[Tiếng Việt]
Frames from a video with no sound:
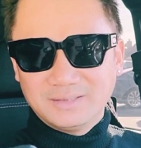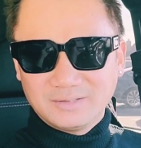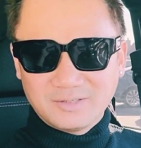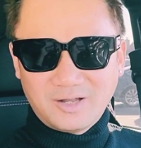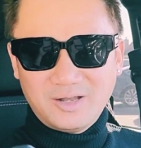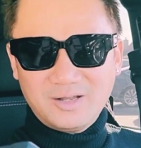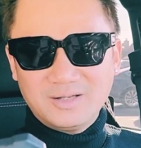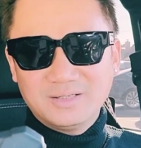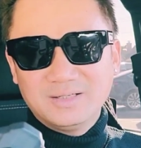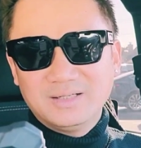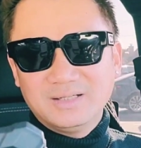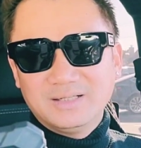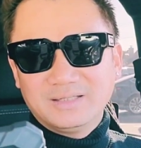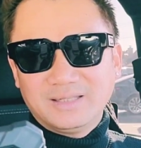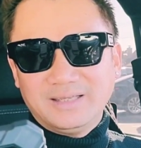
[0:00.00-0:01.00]
đó. đó
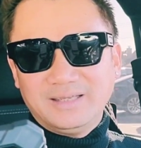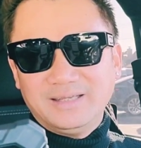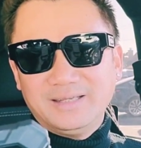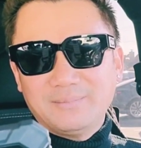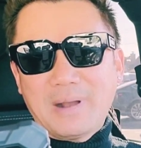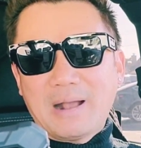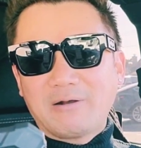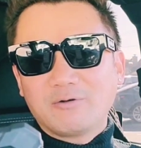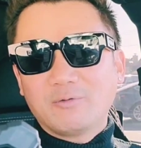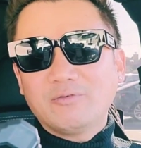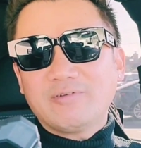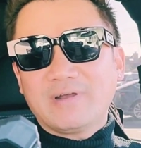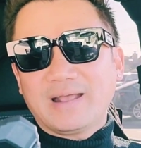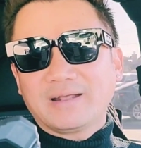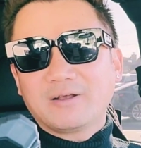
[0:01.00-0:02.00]
thì bà Nguyễn
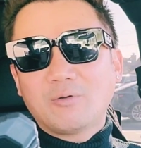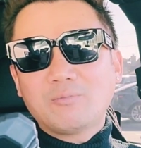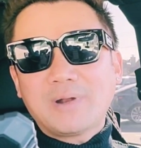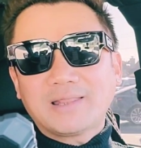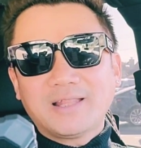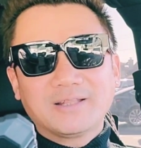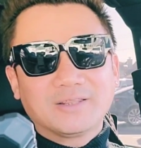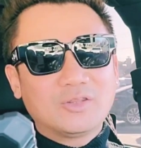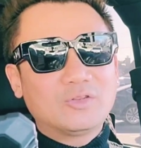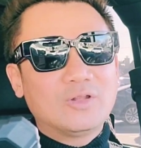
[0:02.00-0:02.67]
Phương Hằng cũng đã từng